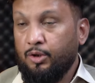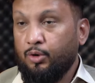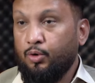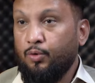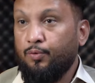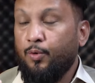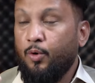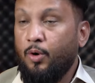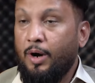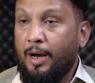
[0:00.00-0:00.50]

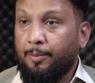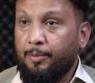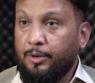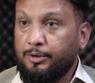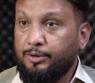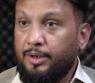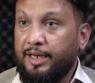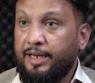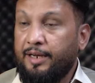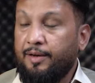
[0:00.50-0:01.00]
तो वो आपका
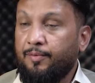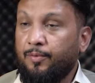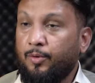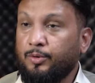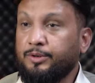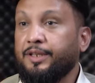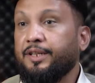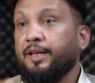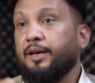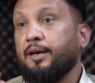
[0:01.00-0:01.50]
जो है
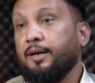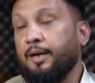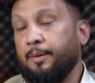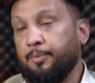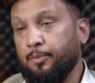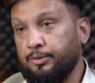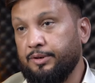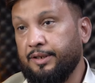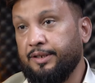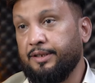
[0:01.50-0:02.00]
वो ज़्यादा
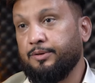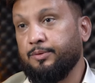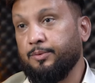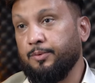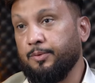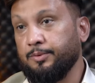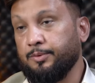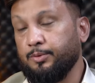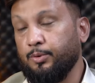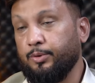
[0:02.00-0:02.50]
आपको ज़्यादा
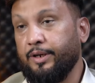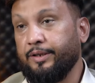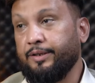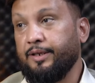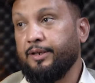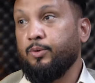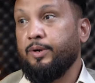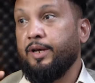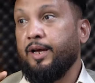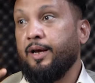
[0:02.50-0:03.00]
सूट करता
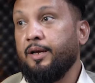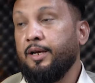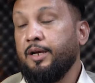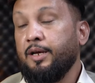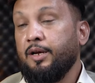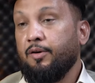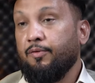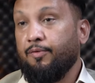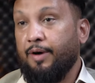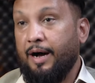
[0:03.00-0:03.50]
है क्योंकि
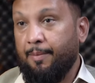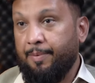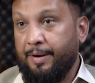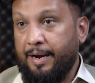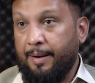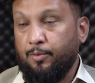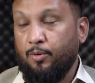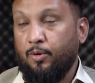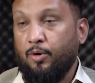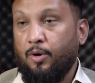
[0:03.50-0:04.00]
वहाँ पर
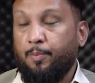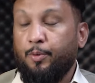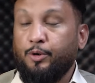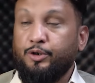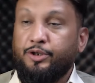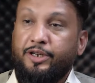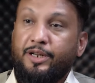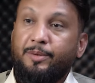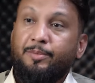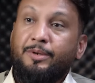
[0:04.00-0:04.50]
आपको
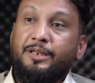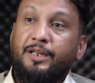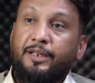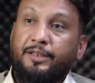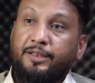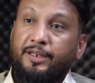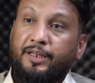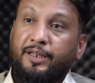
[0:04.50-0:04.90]
अपॉर्चुनिटी मिल जाती